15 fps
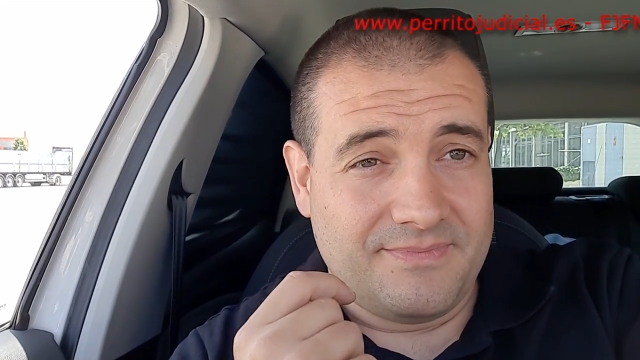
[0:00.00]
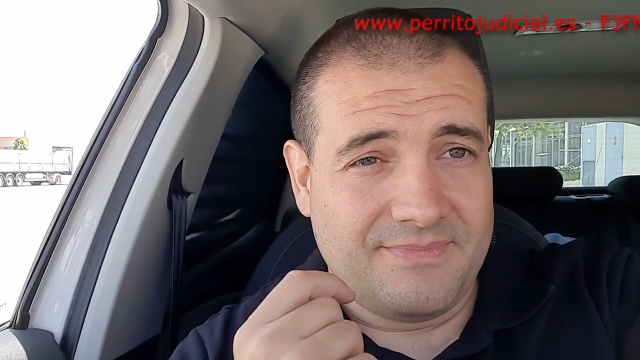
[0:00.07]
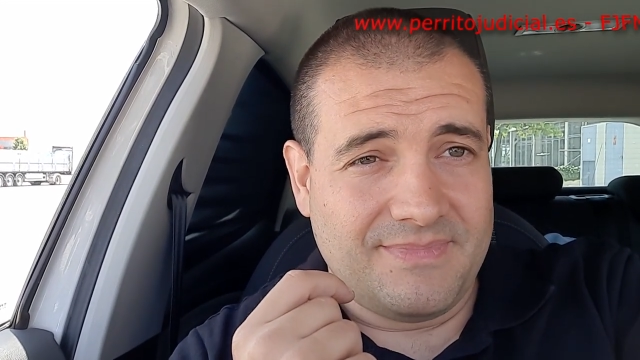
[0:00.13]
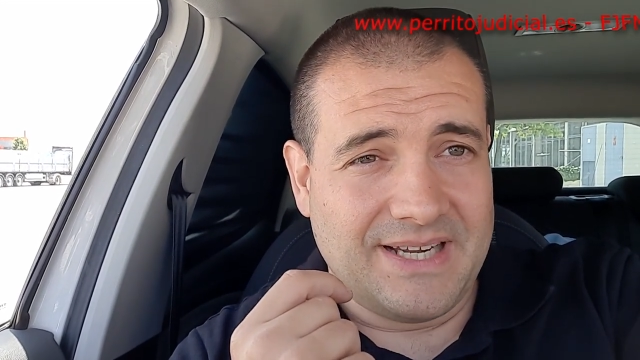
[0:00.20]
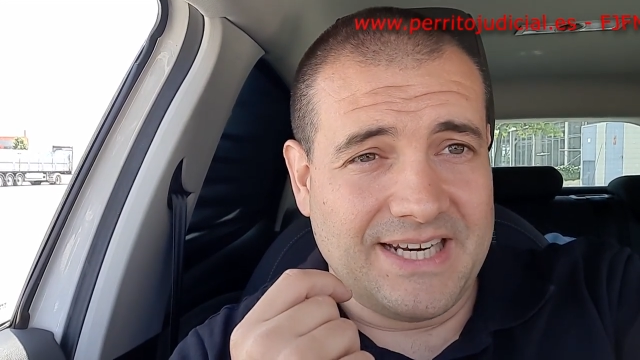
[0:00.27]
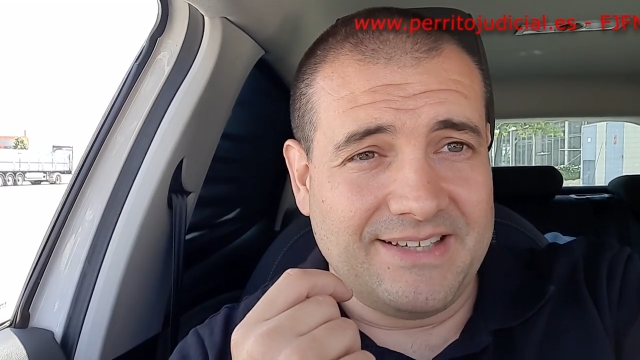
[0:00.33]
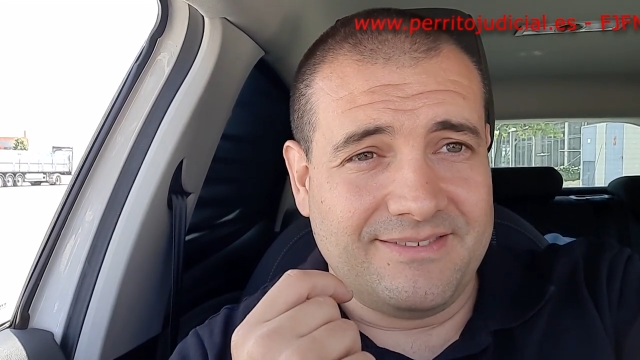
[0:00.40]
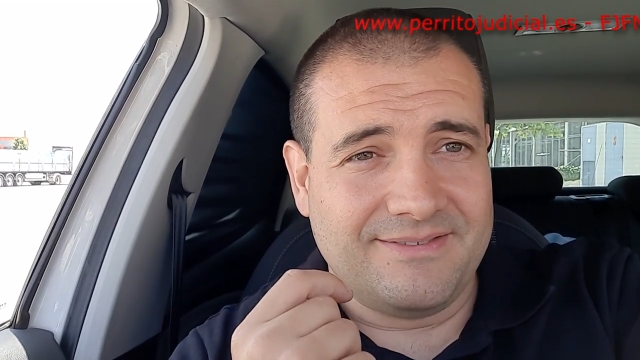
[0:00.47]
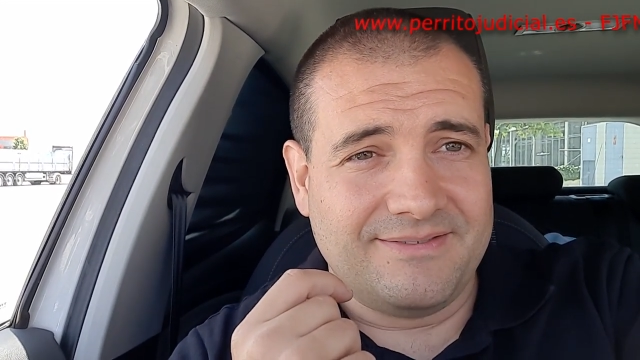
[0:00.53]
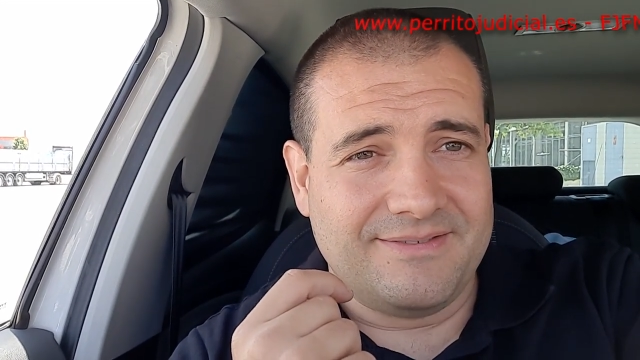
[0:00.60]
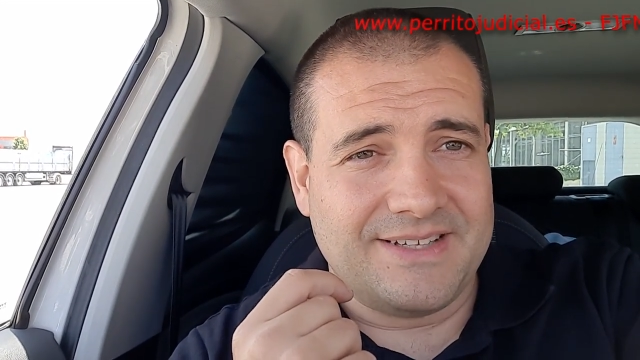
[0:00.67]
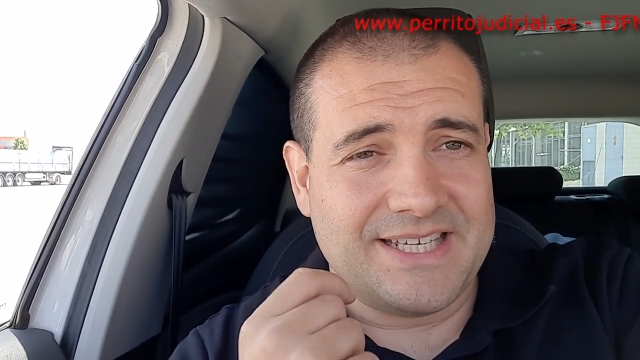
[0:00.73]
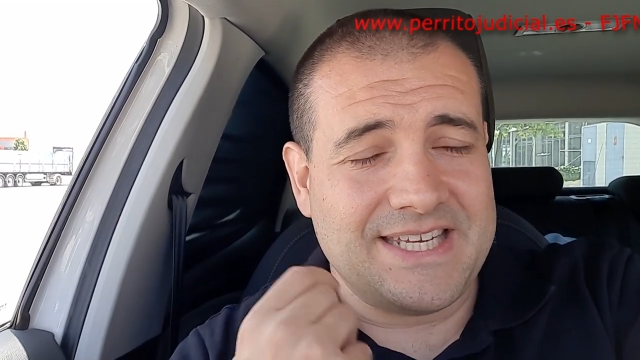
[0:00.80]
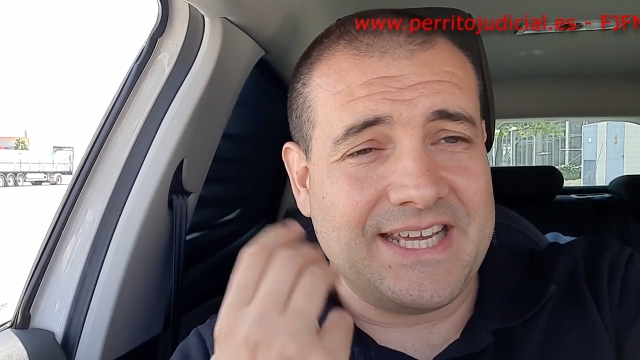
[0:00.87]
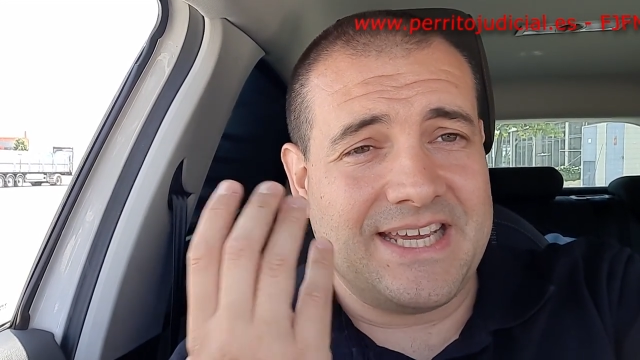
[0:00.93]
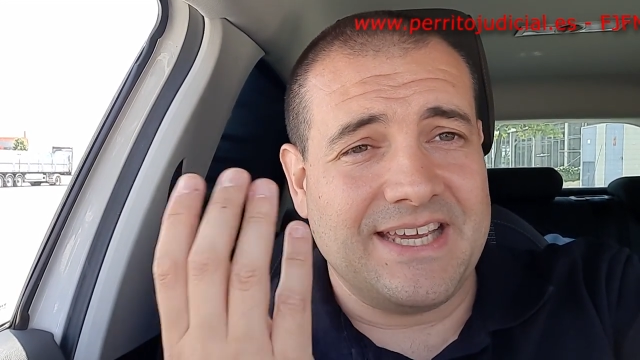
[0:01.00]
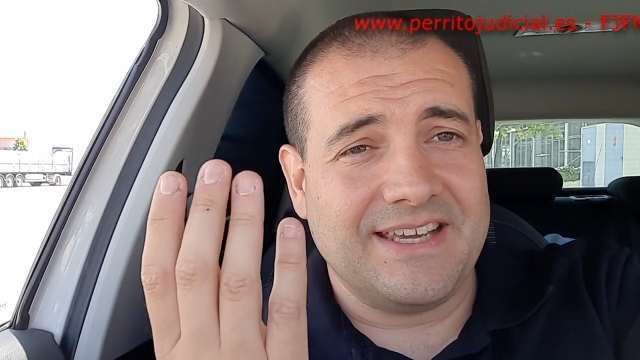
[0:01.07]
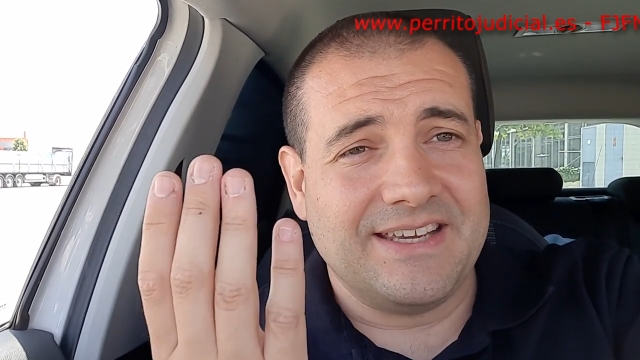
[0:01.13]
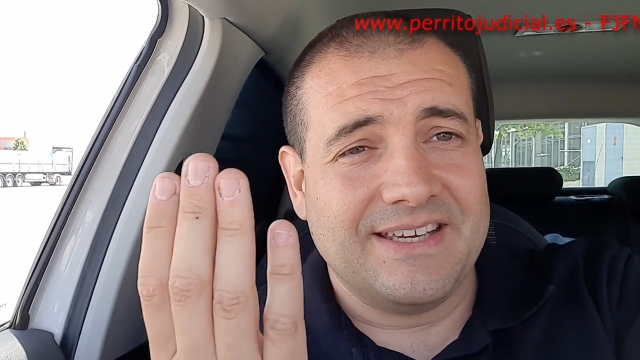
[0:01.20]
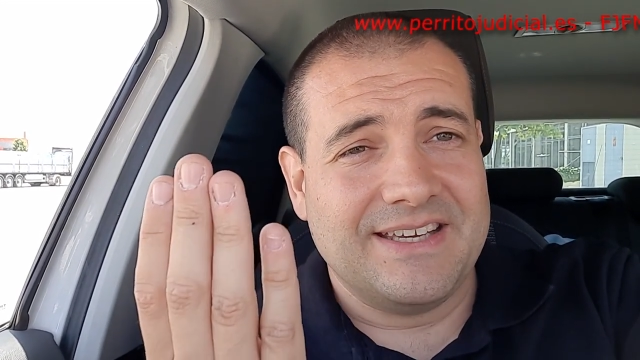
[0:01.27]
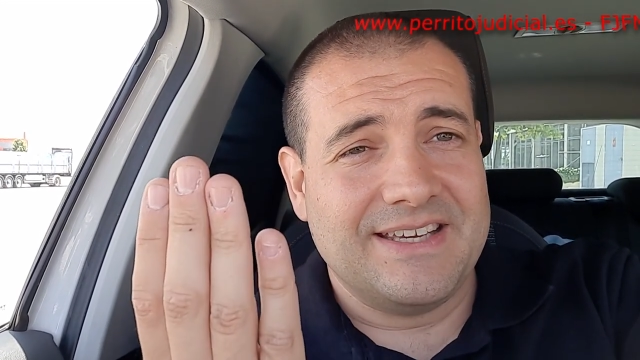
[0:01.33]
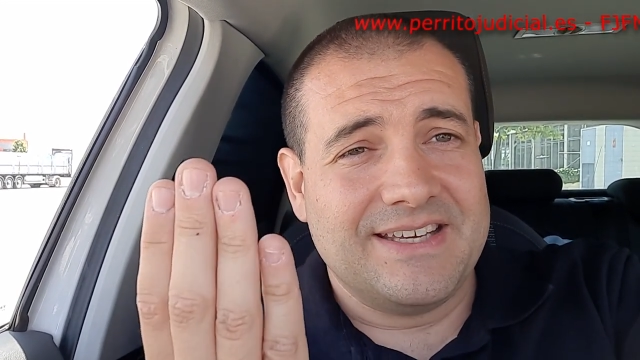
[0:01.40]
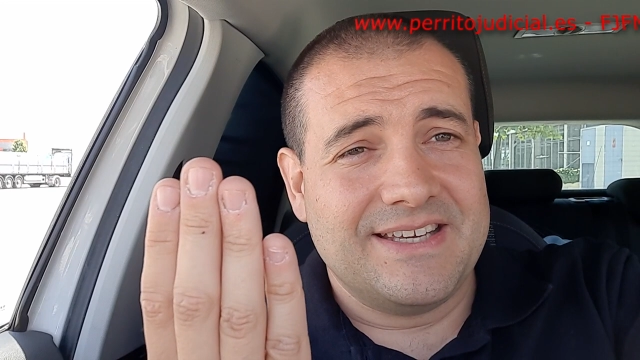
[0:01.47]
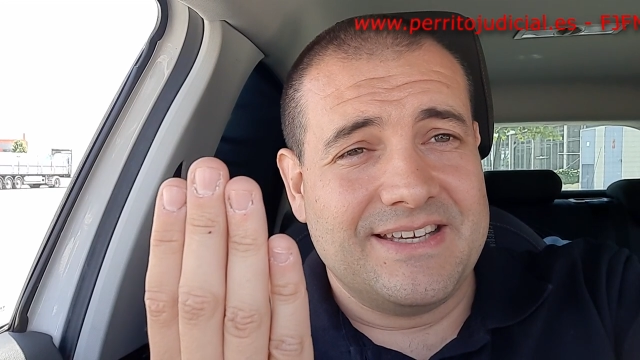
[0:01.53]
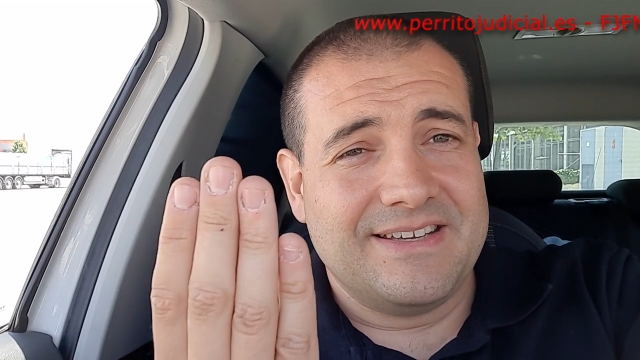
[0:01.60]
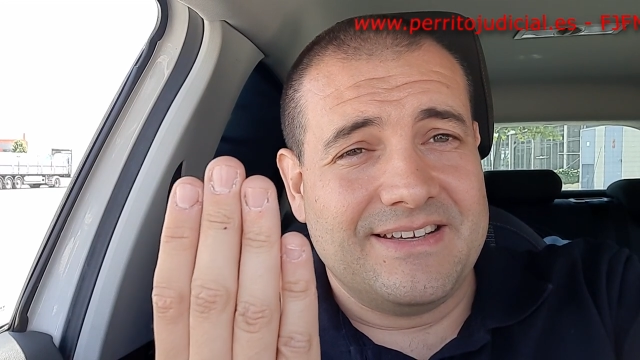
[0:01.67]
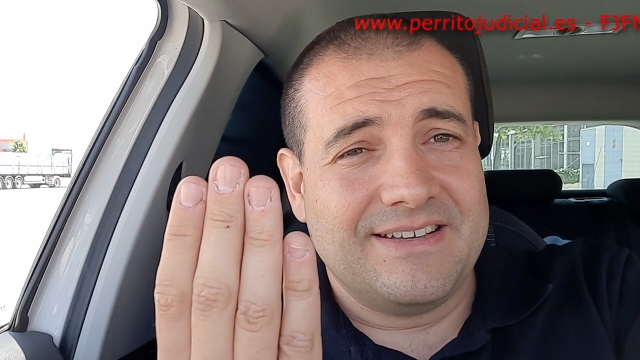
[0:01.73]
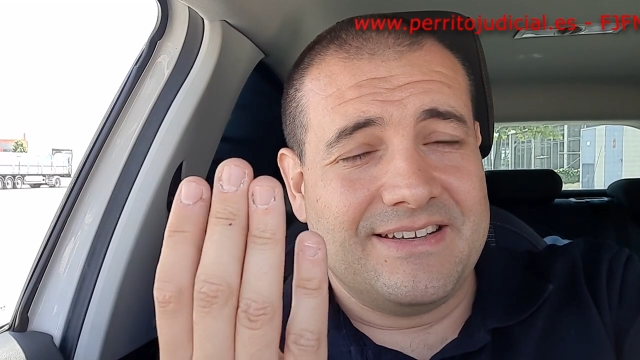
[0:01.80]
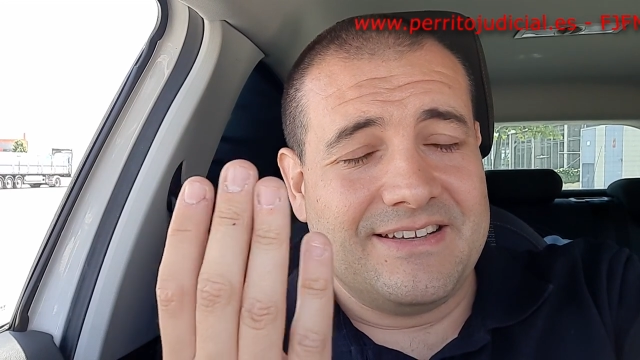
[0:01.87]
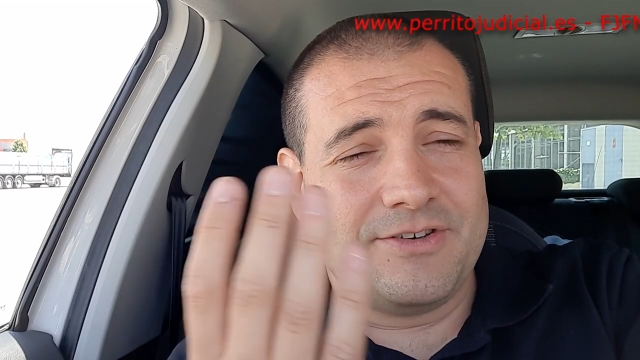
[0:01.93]
¿Vale? Así que
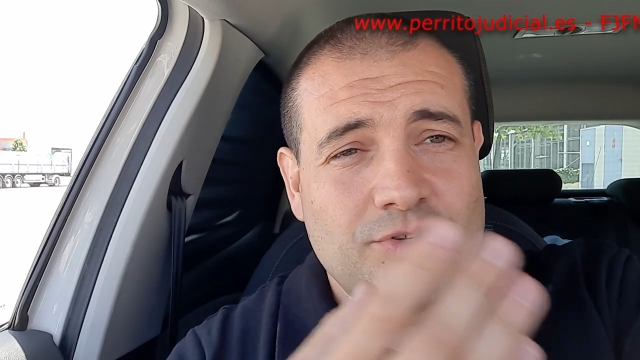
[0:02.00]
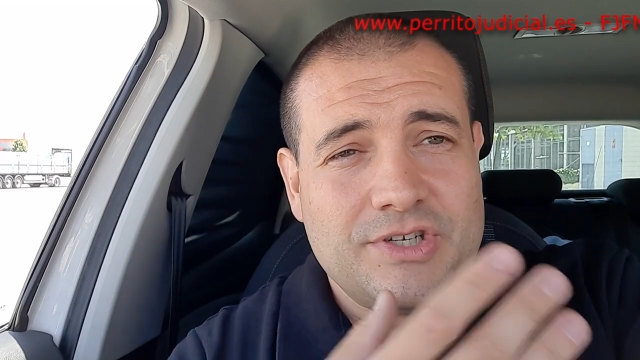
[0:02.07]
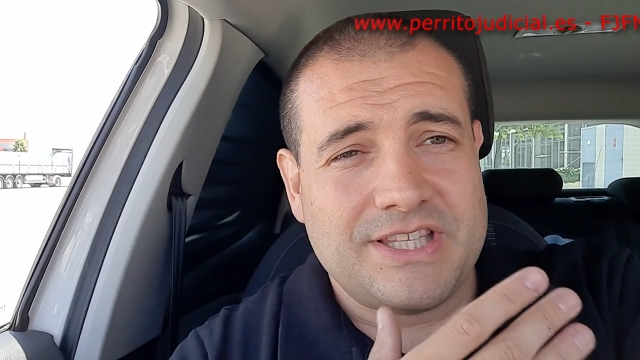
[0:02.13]
no